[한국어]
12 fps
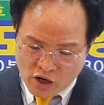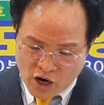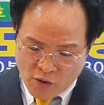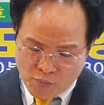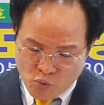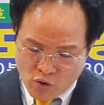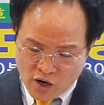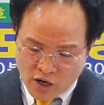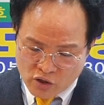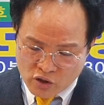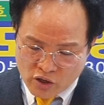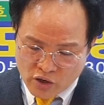강포가
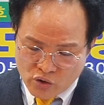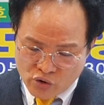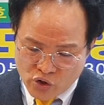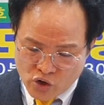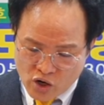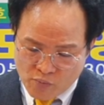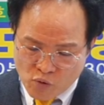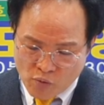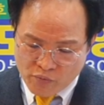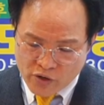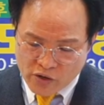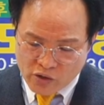가득하여 네가
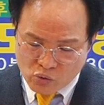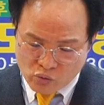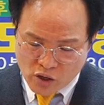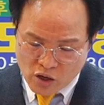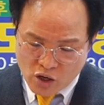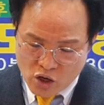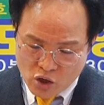범죄하였도다.